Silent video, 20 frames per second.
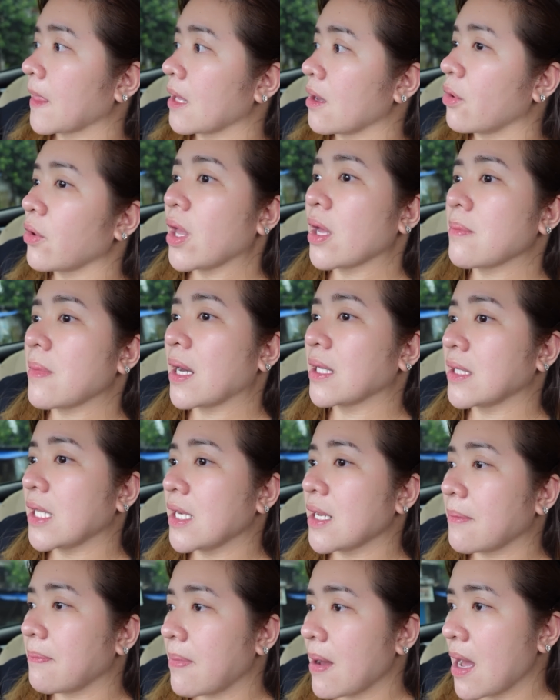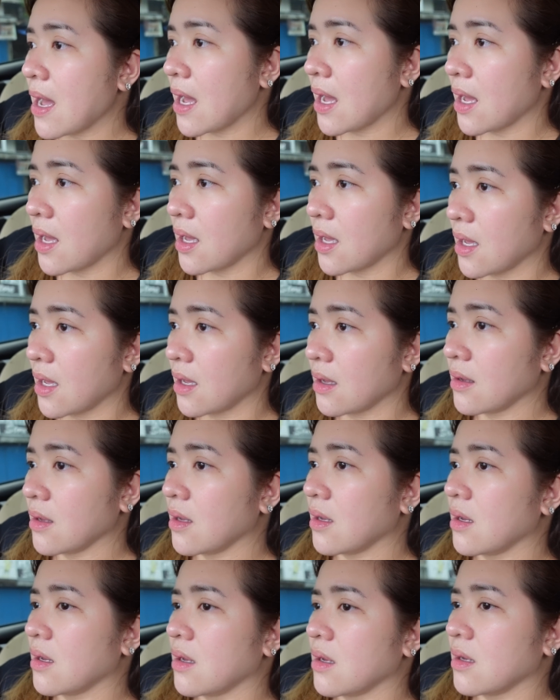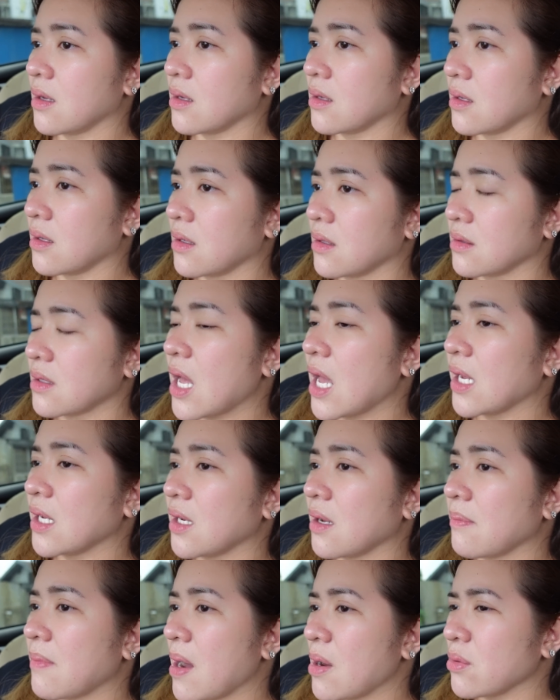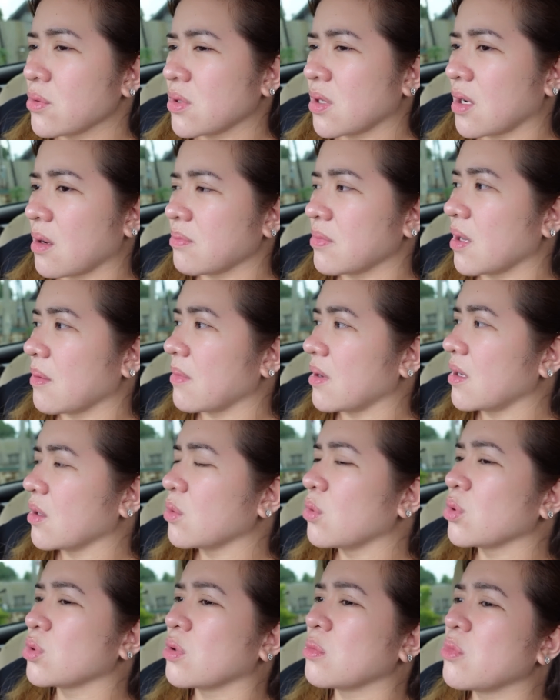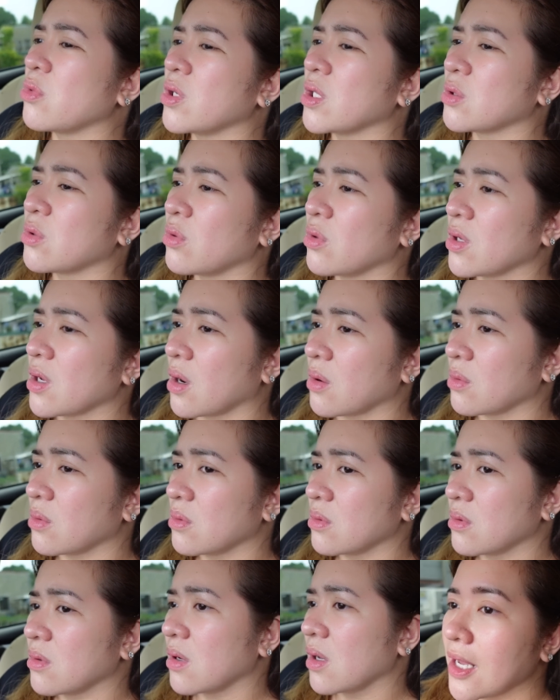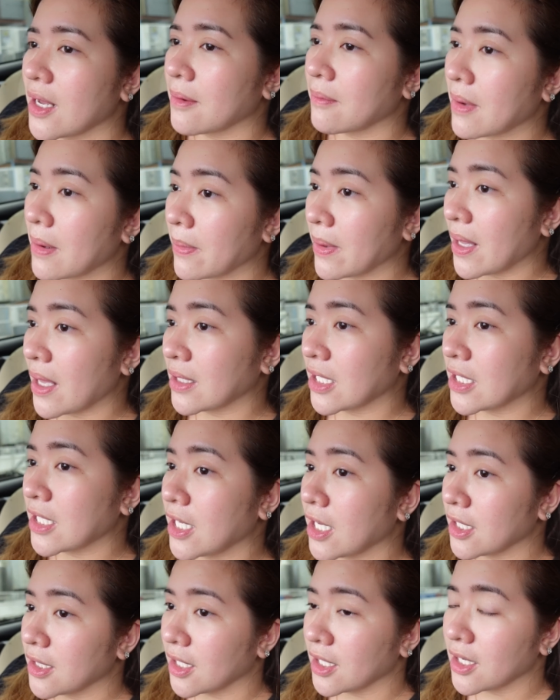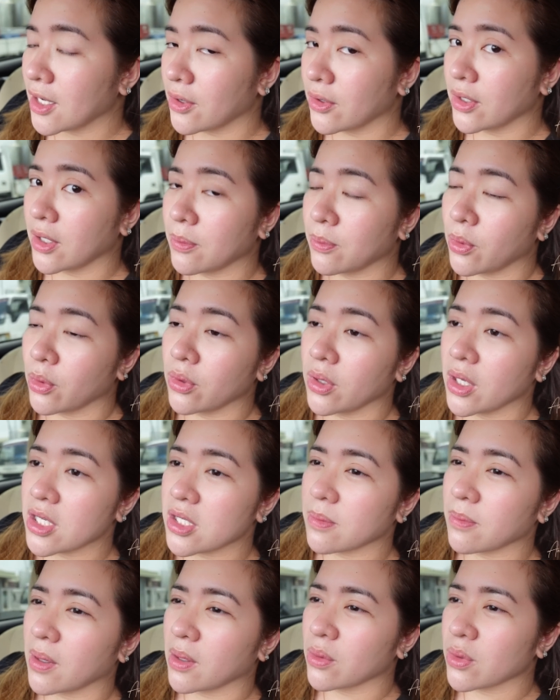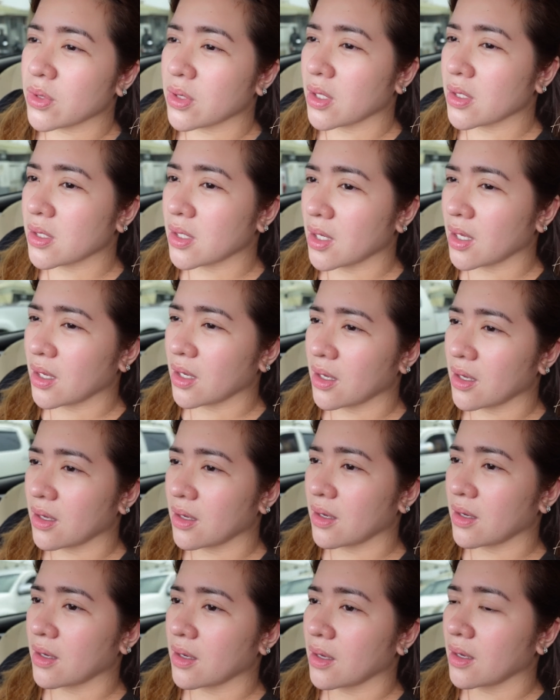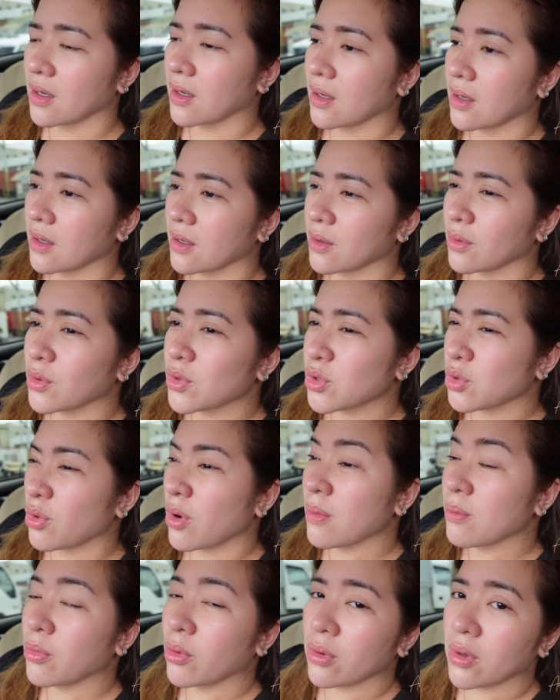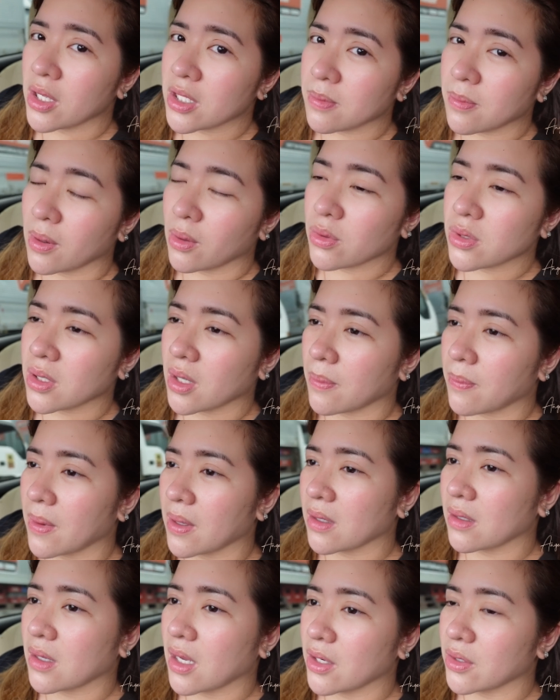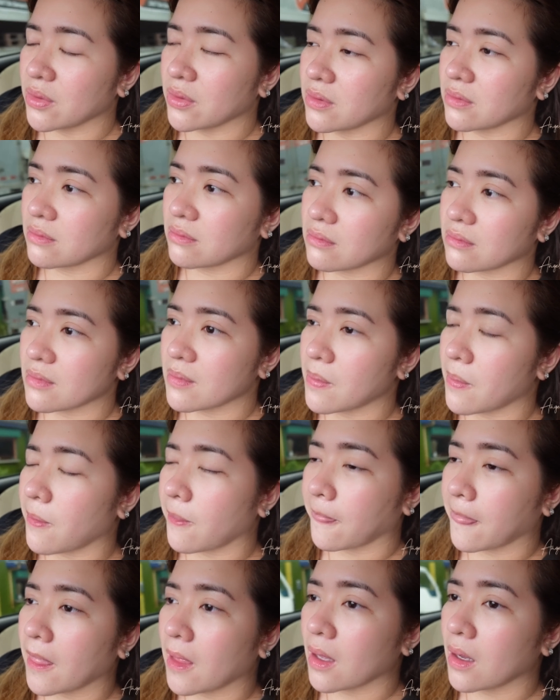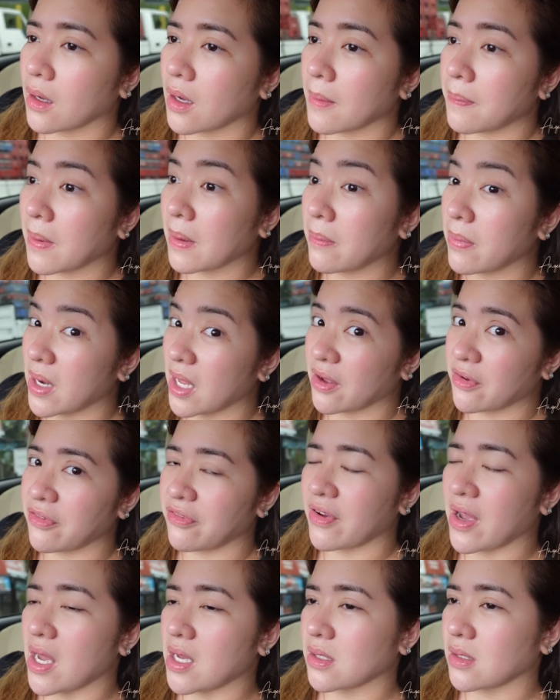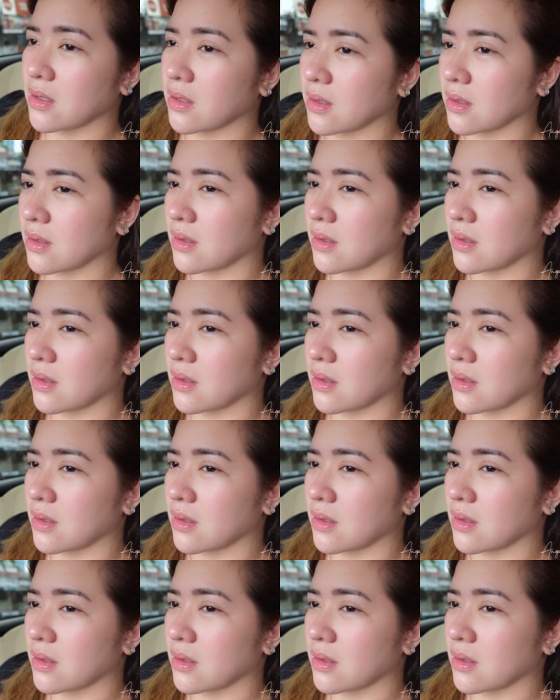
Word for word: O kaya mga tinapa. Daing na bangus. Daing na bangus. Sarap naman. Nabutong ulit tuloy ako. Mamaya titingin din ako ng boneless bangus kasi gusto ko ang boneless bangus kapag ano, kapag breakfast.